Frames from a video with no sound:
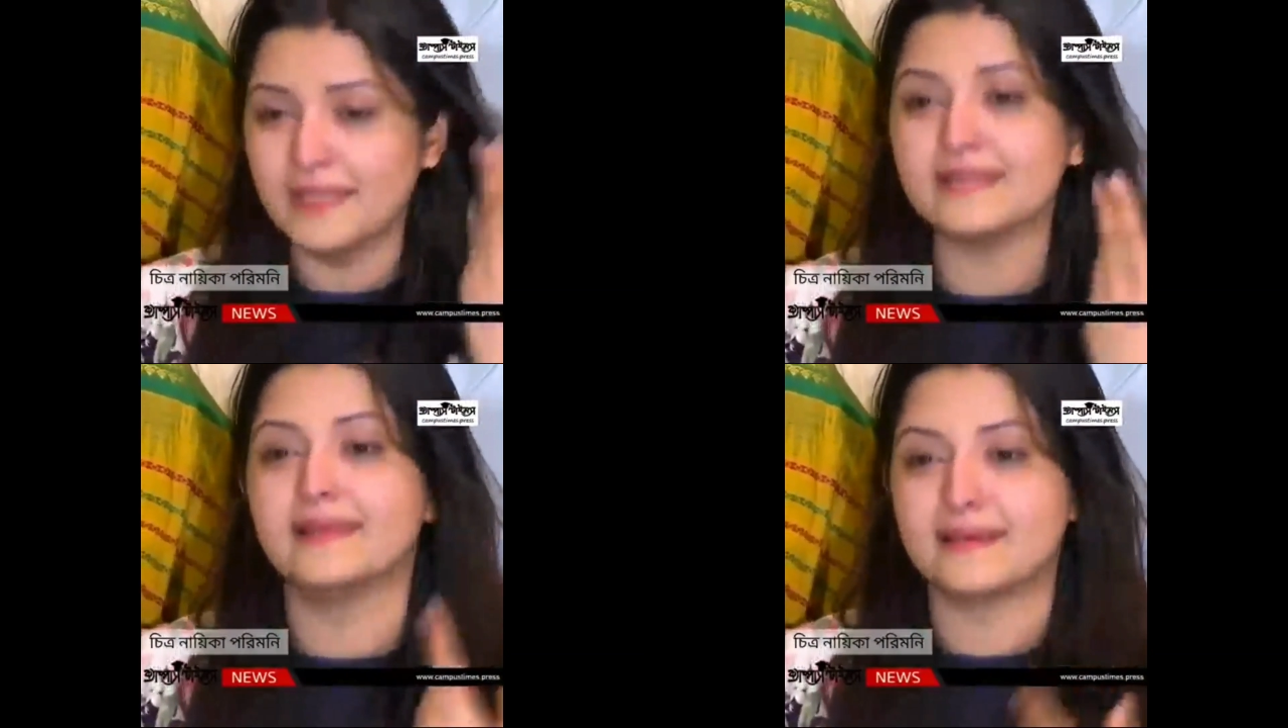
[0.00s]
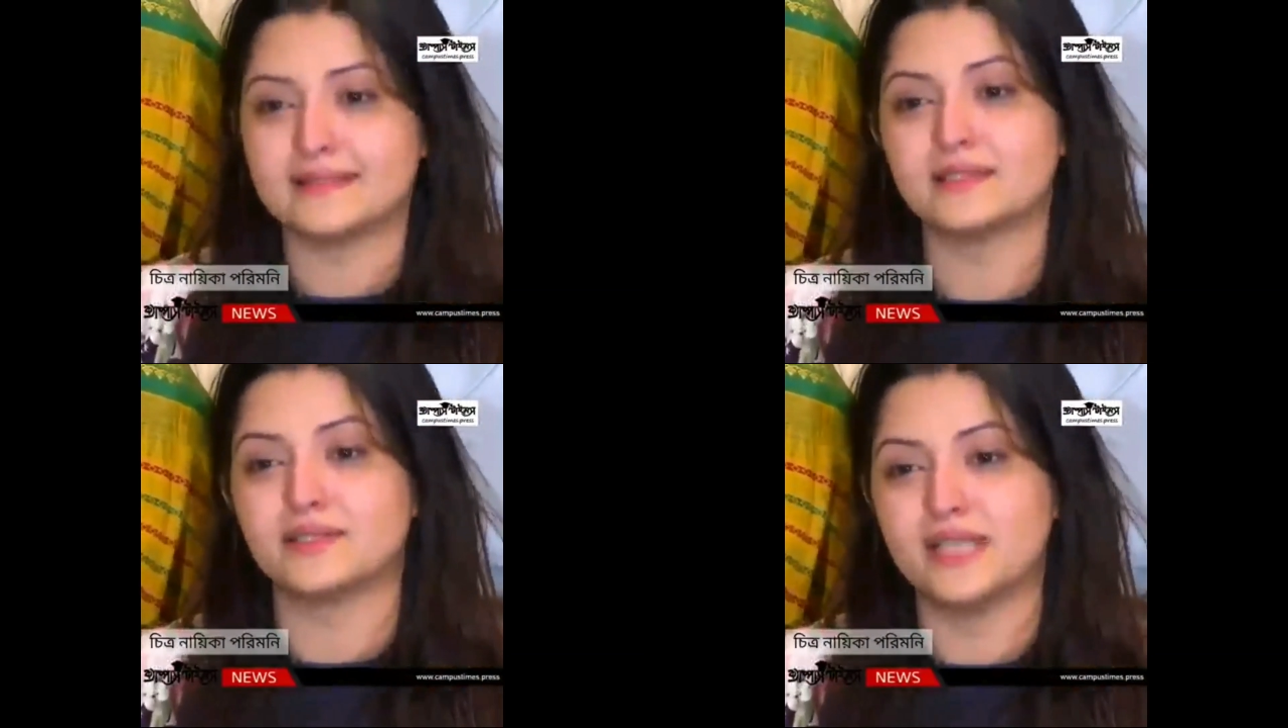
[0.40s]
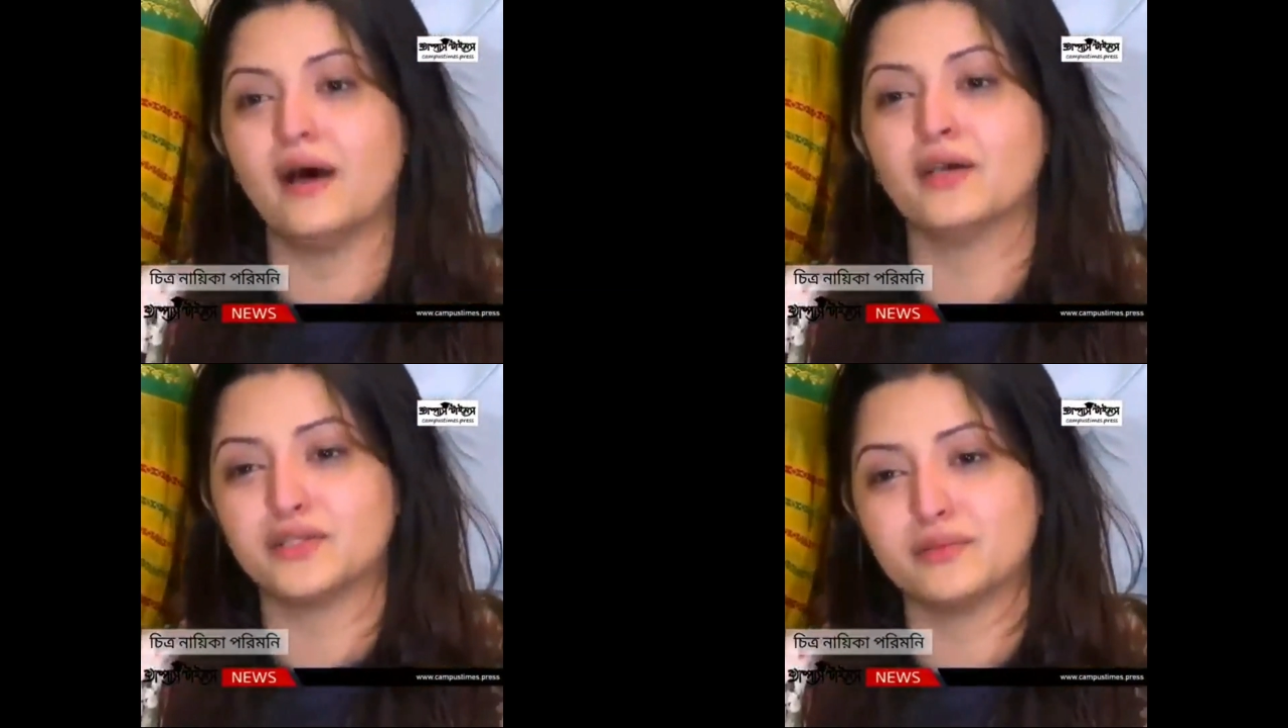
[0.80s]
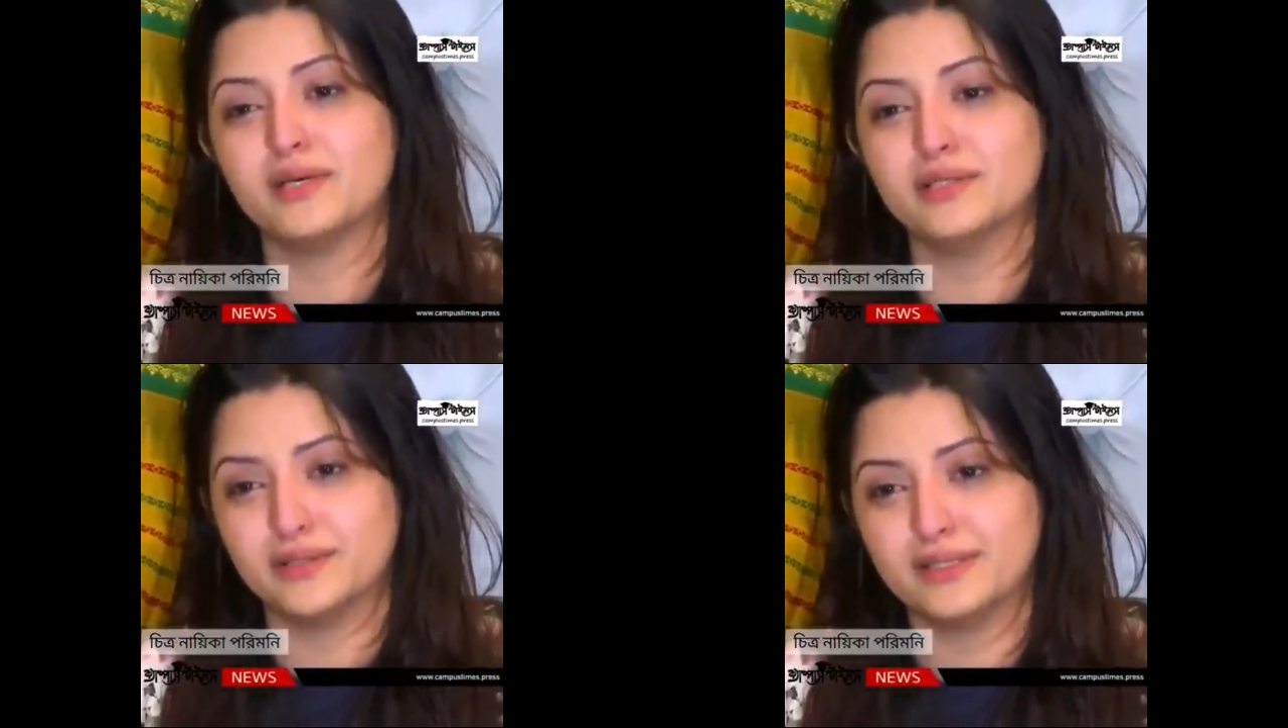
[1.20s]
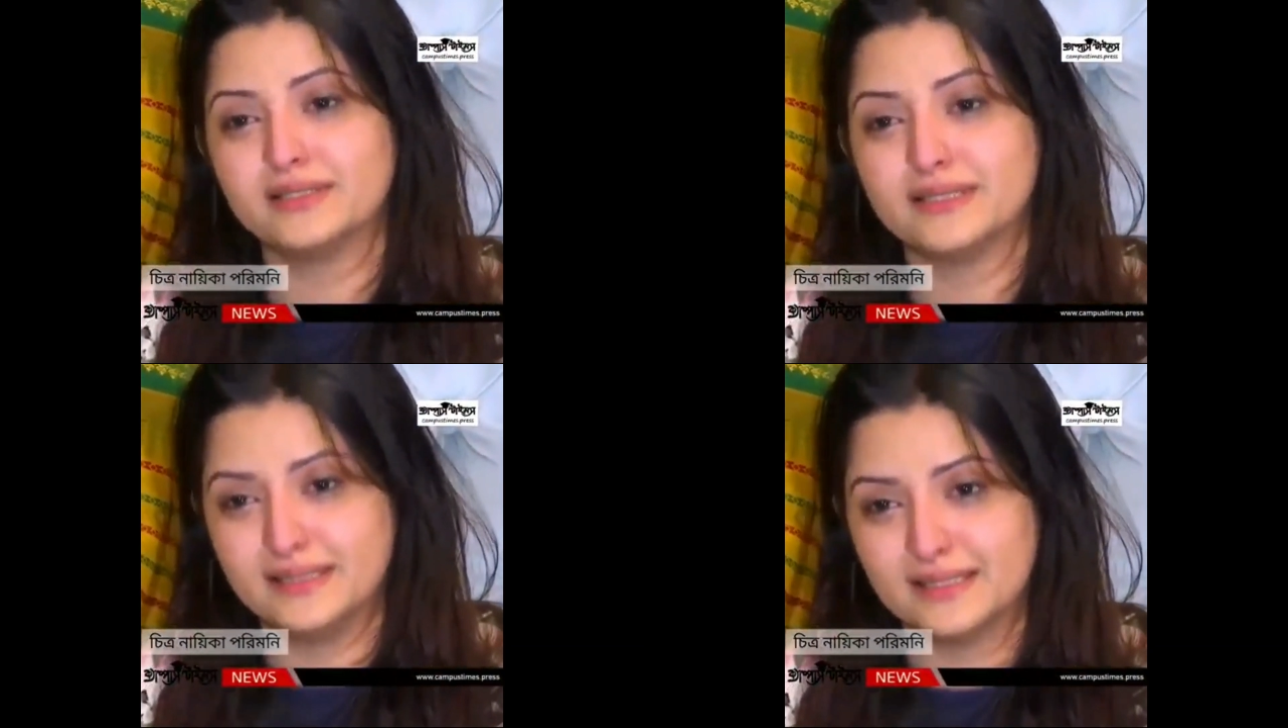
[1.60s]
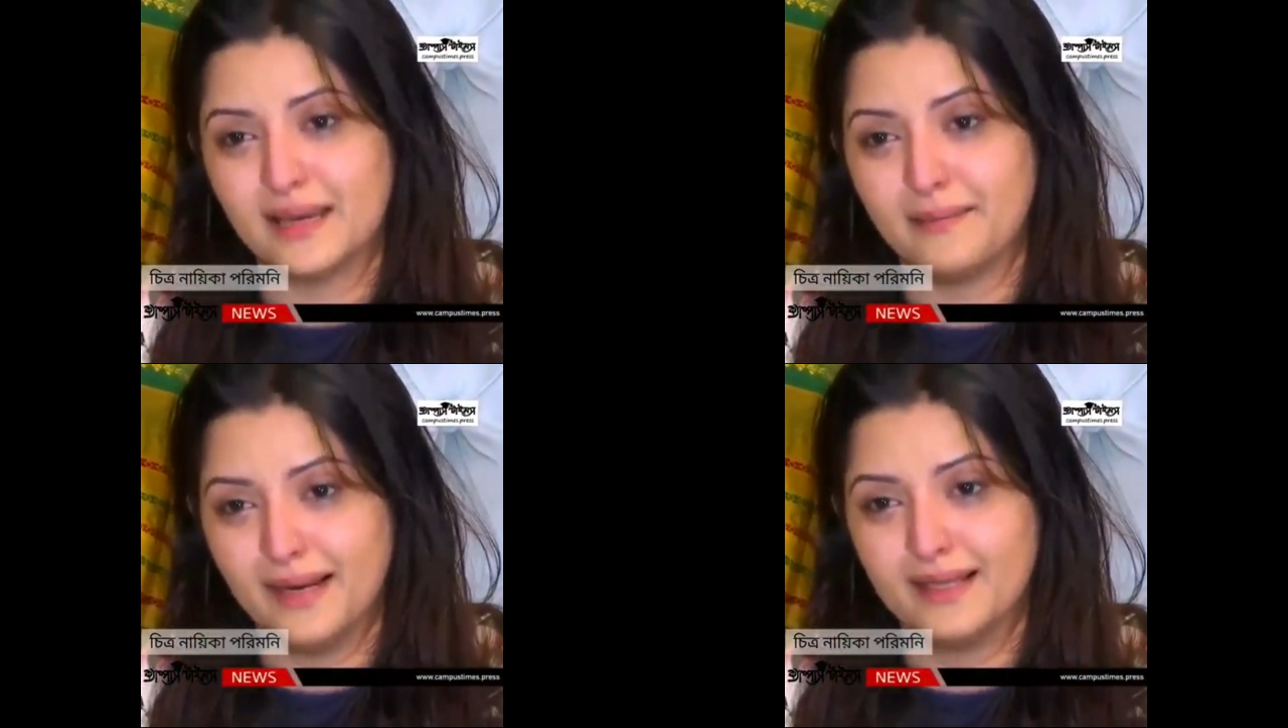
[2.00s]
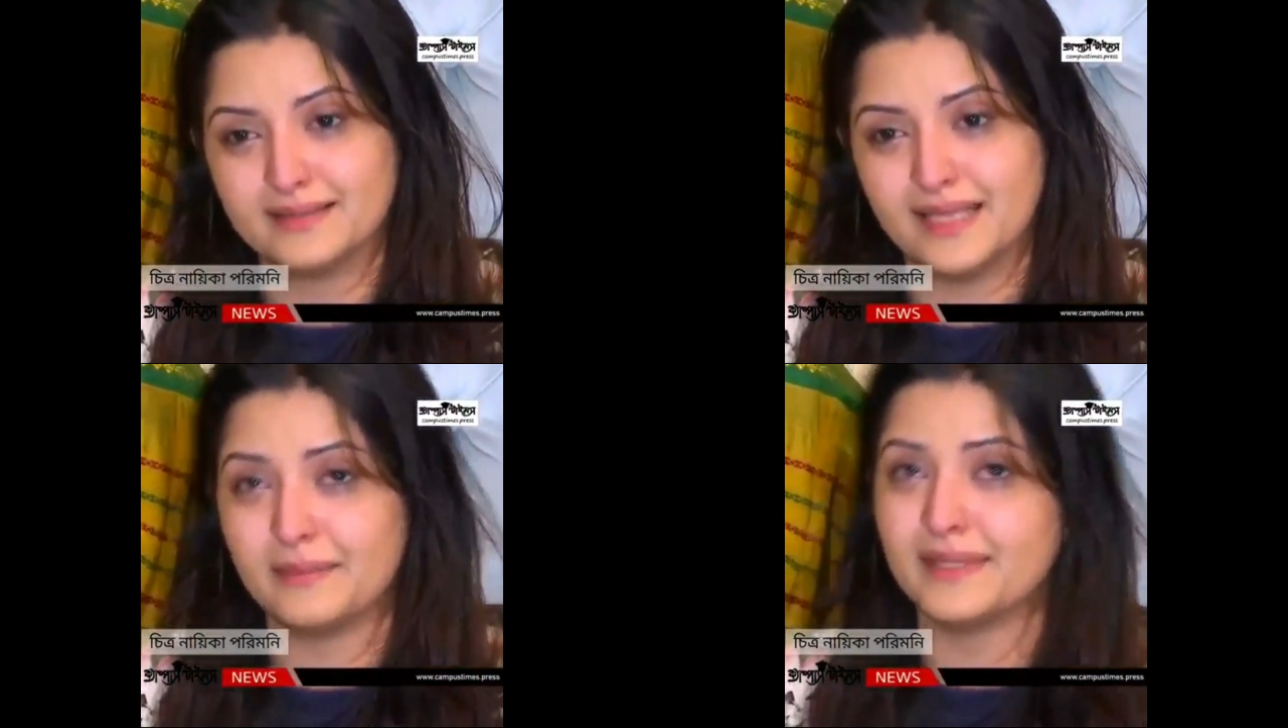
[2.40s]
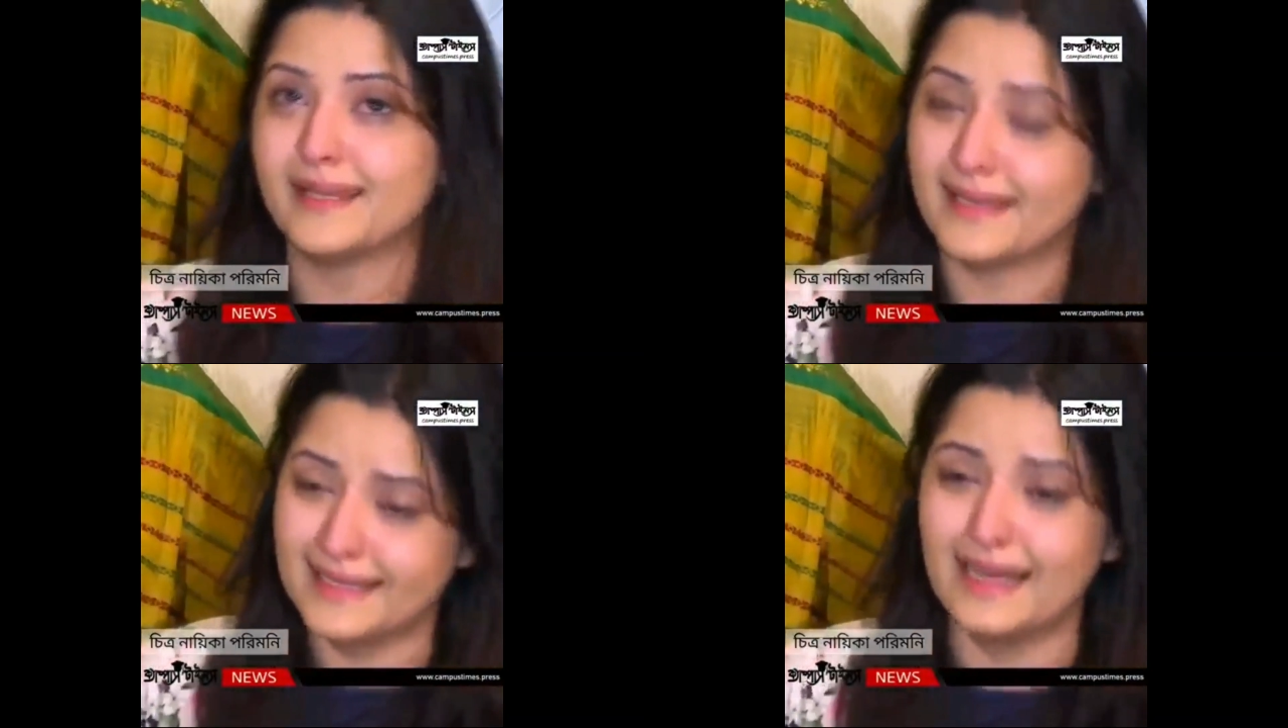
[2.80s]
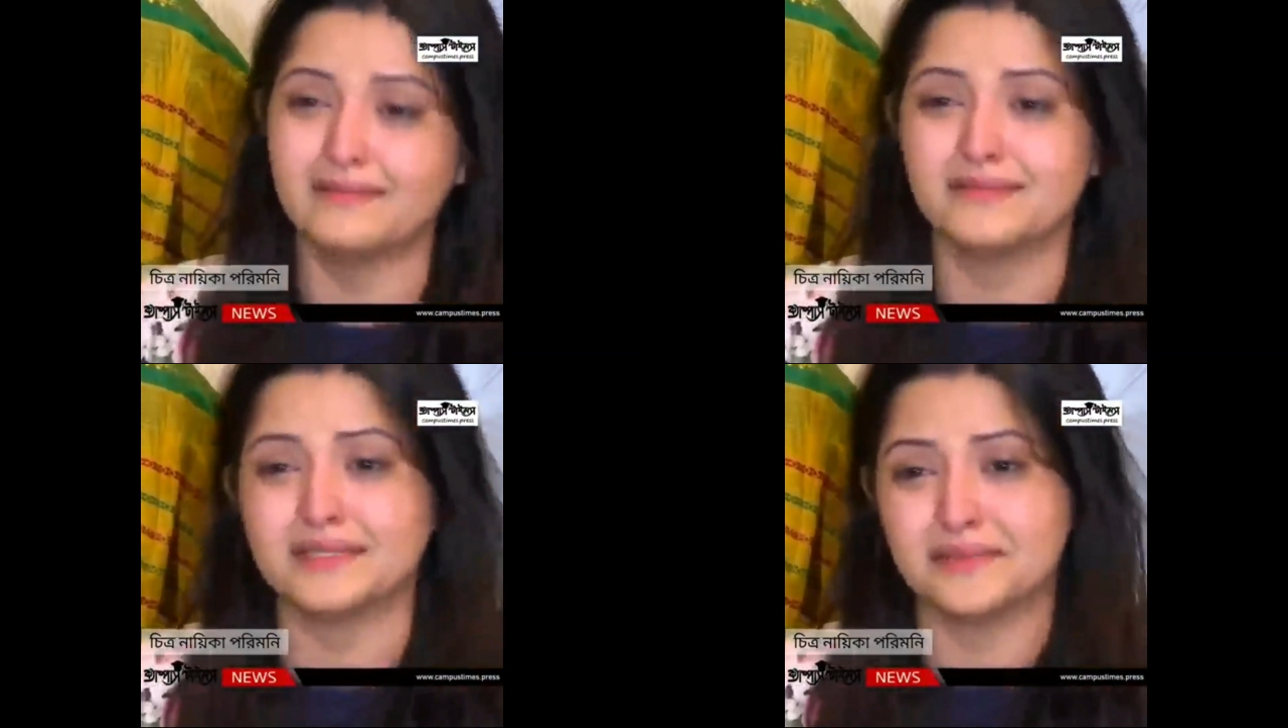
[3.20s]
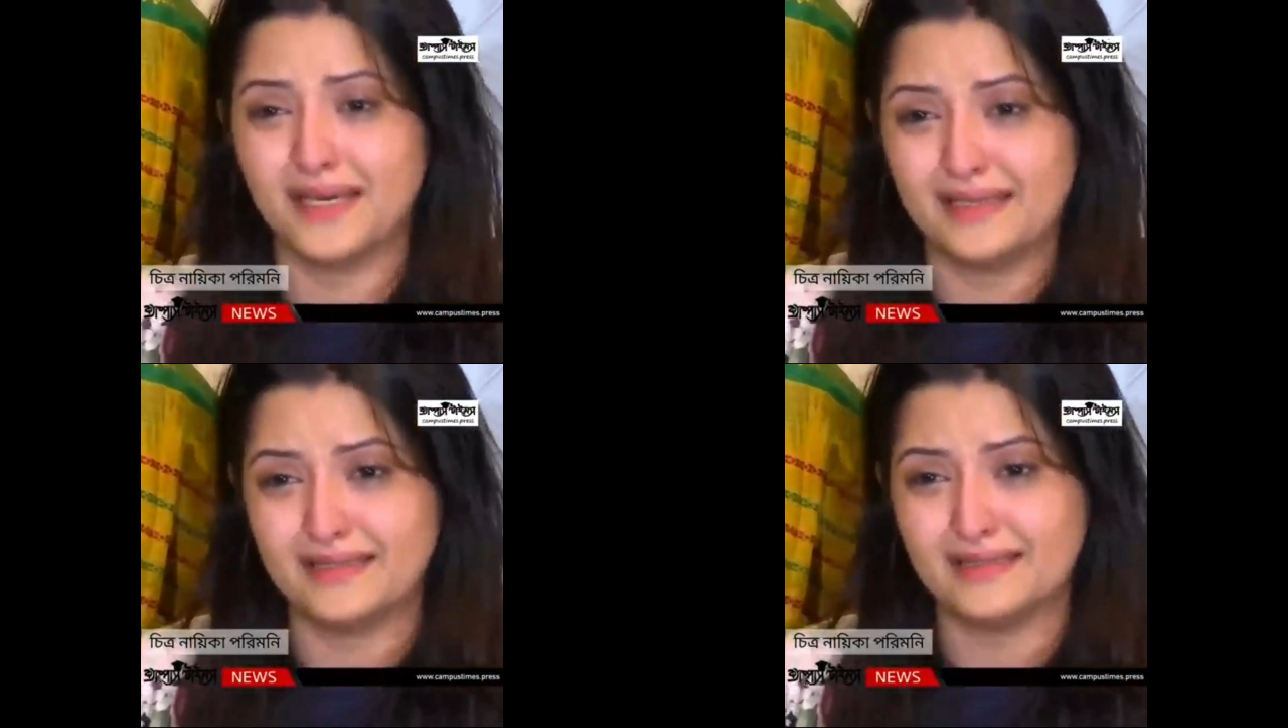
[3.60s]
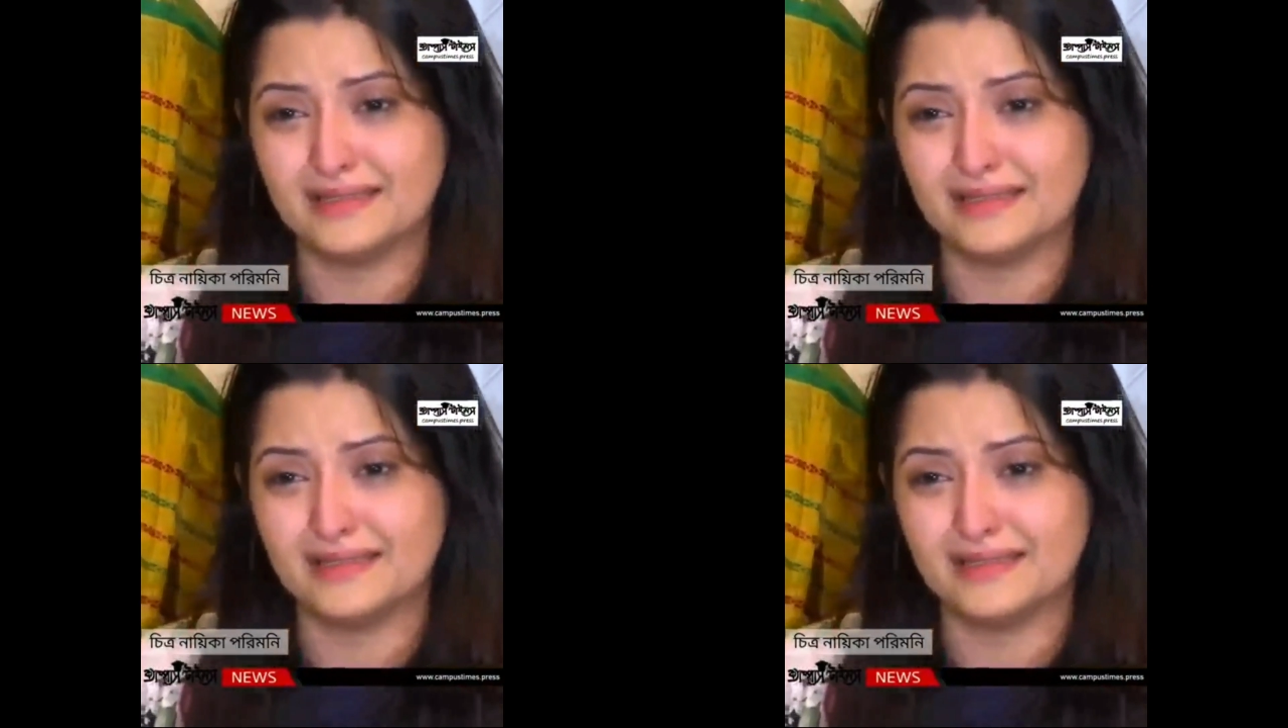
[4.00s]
আমি দেখছি তো যাওয়ার সময় সিসি ক্যামেরা আমি দেখে নামছি ভাই